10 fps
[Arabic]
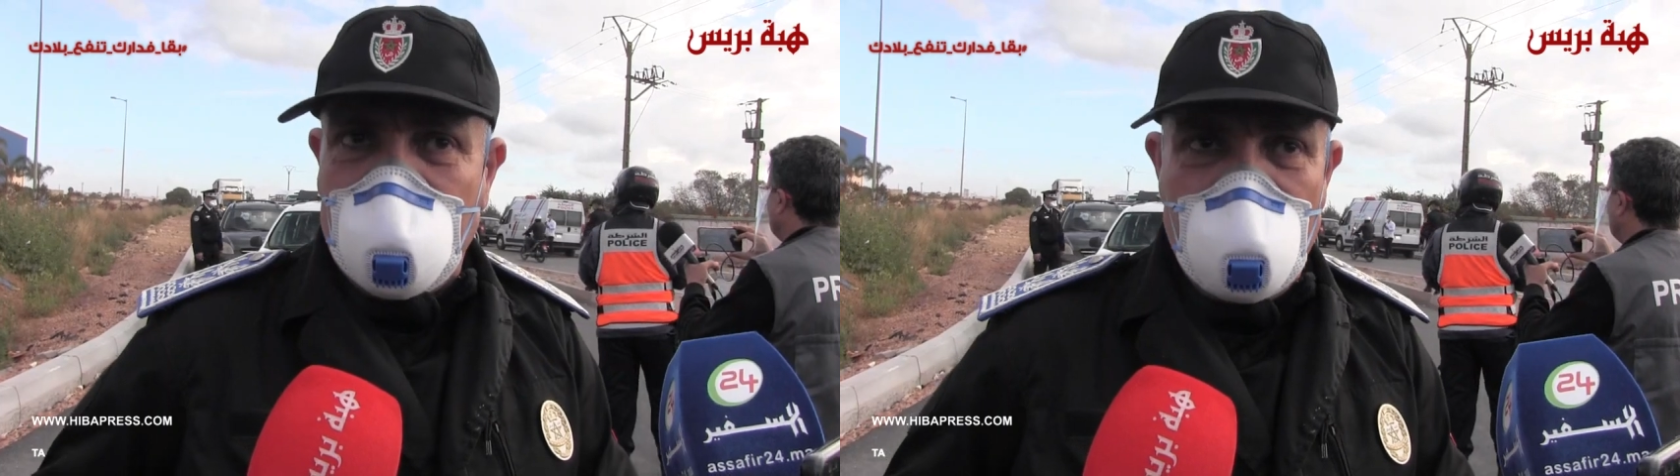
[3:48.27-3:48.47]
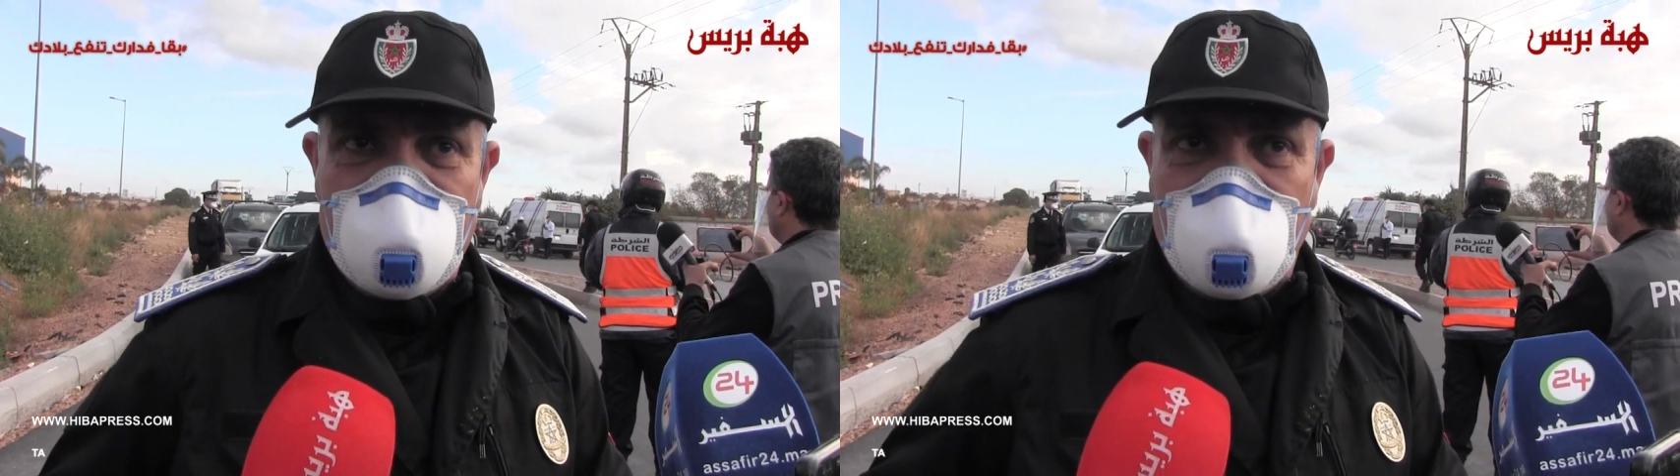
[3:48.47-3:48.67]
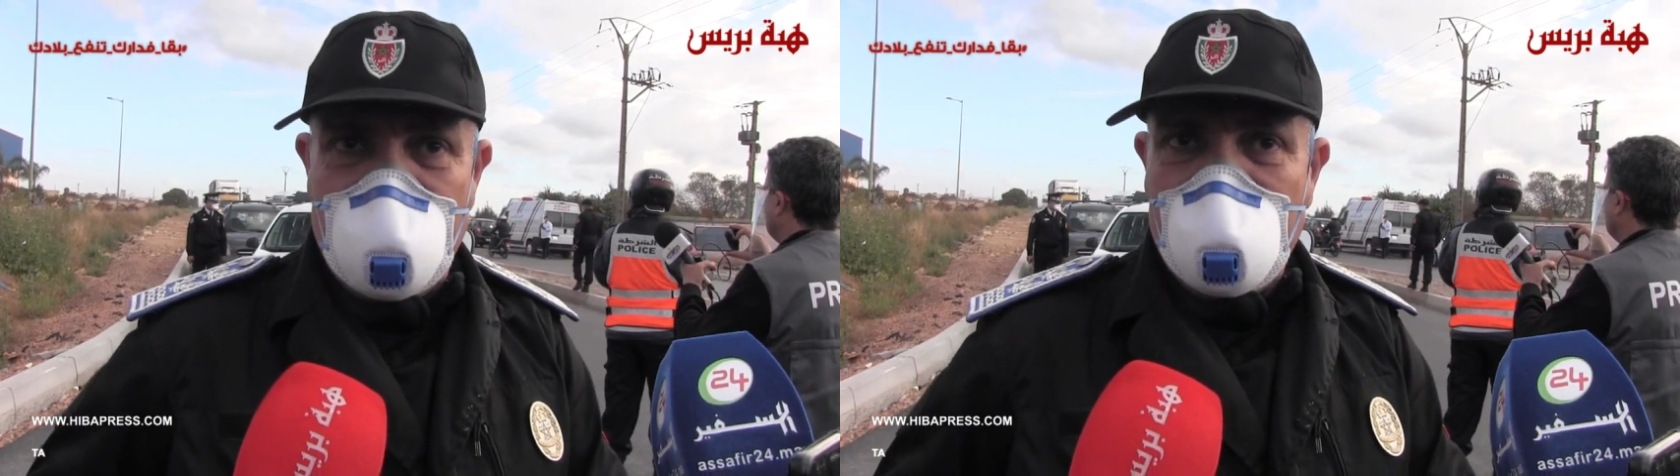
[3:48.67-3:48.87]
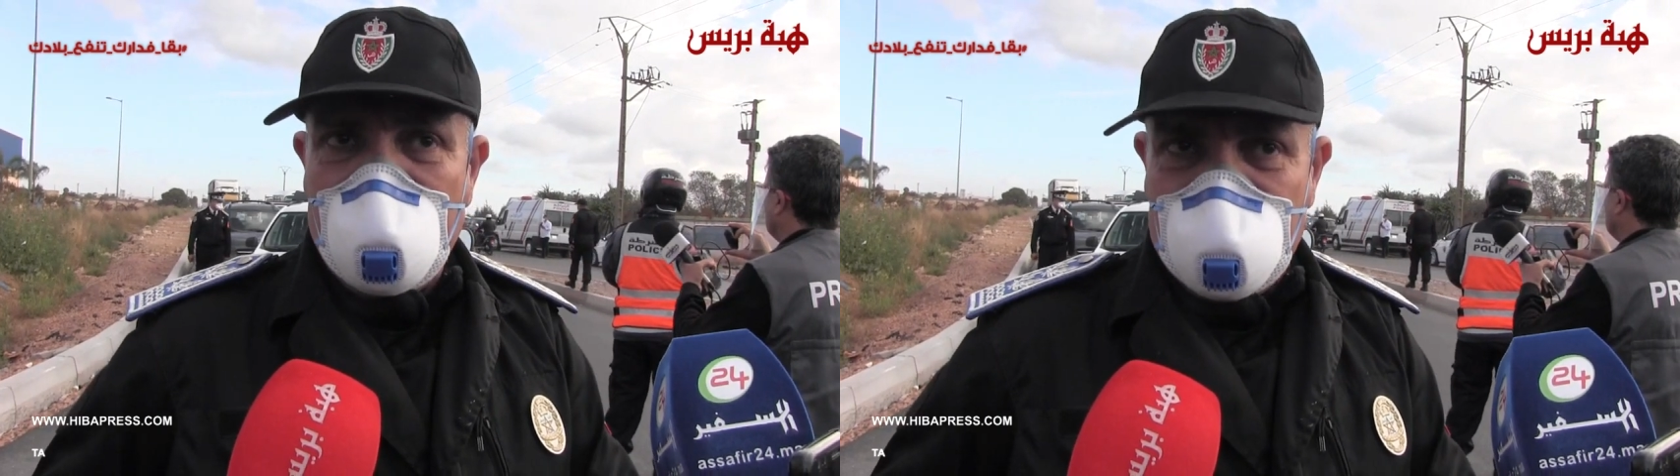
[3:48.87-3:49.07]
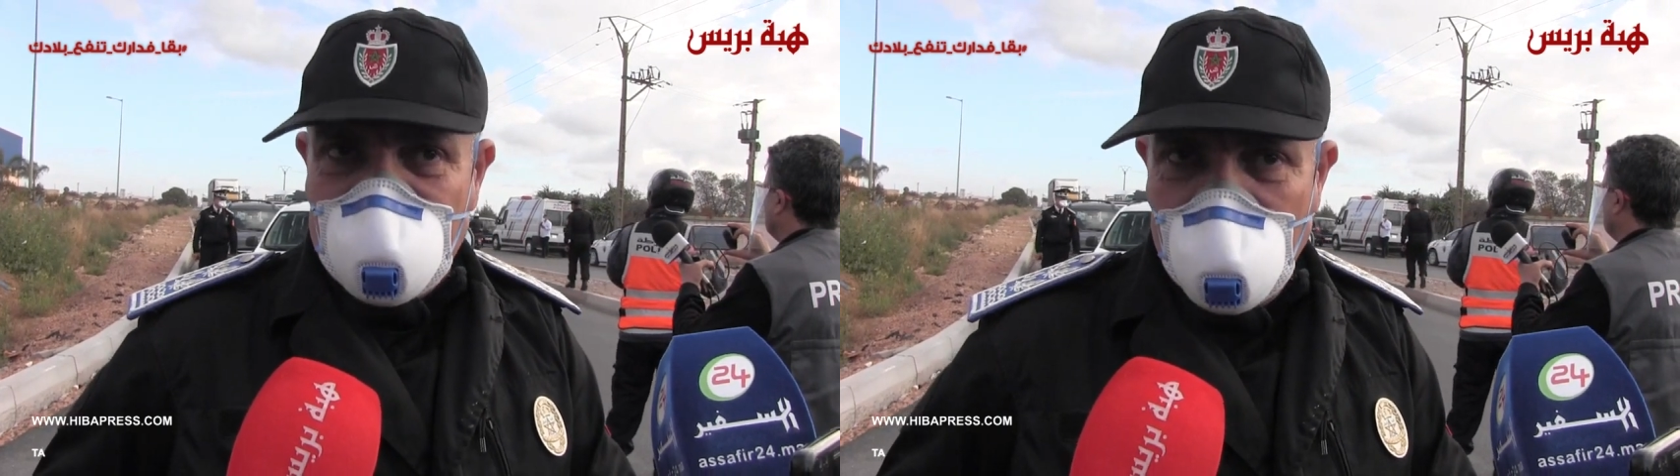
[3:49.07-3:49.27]
الحجر
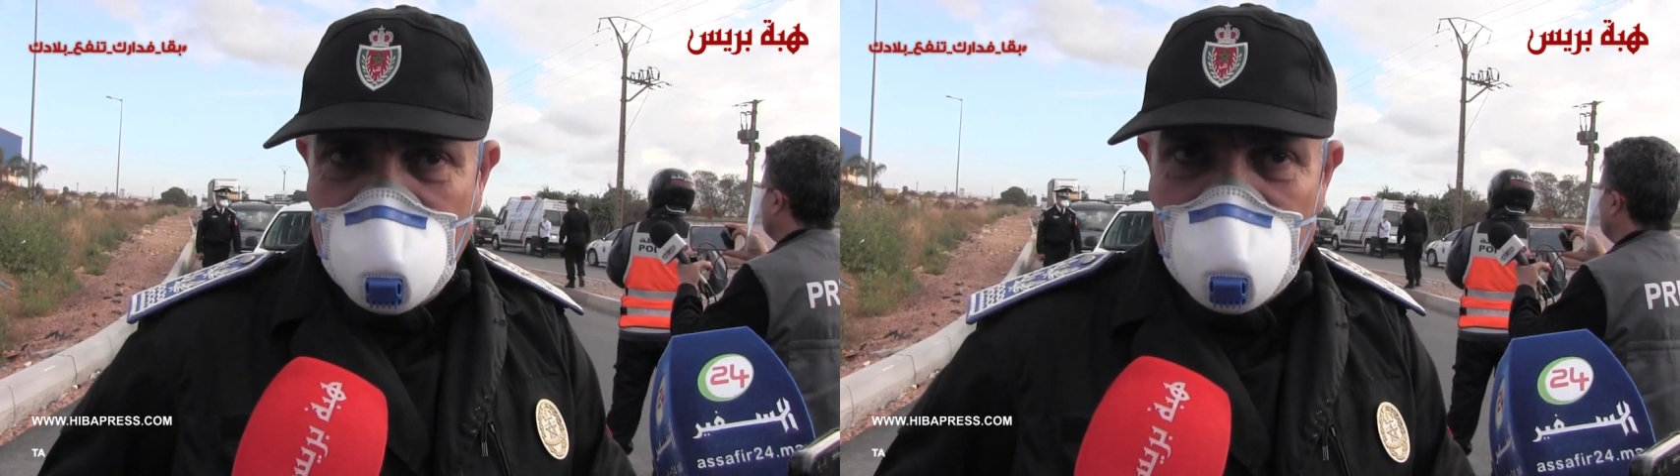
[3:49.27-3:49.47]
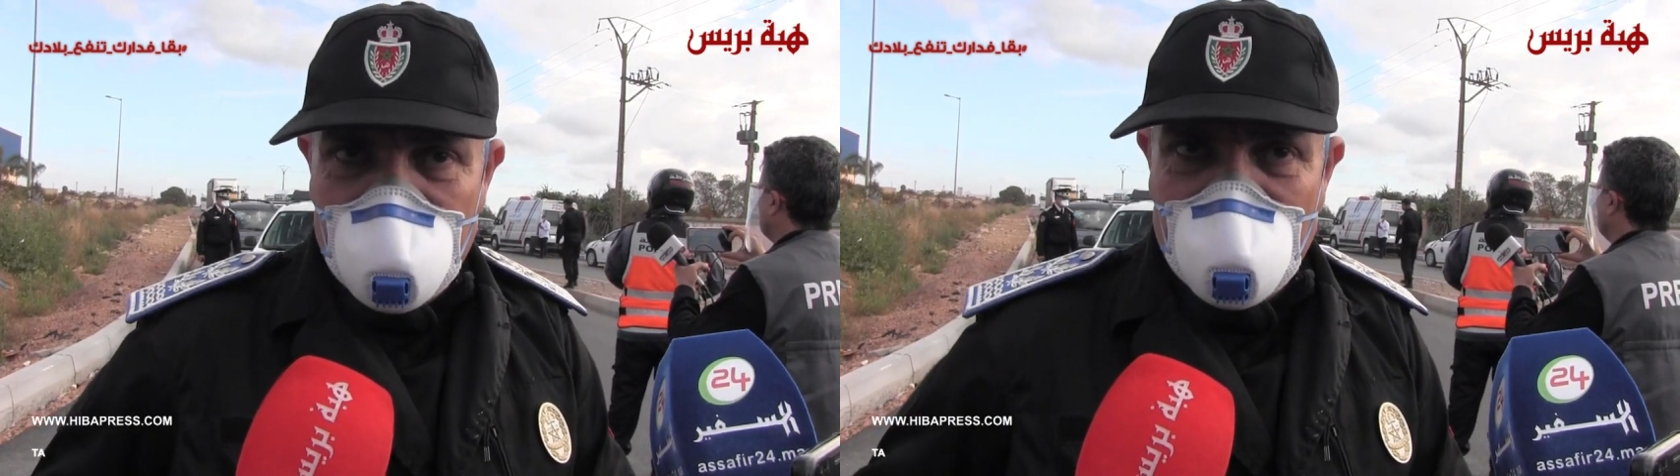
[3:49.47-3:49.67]
الصحي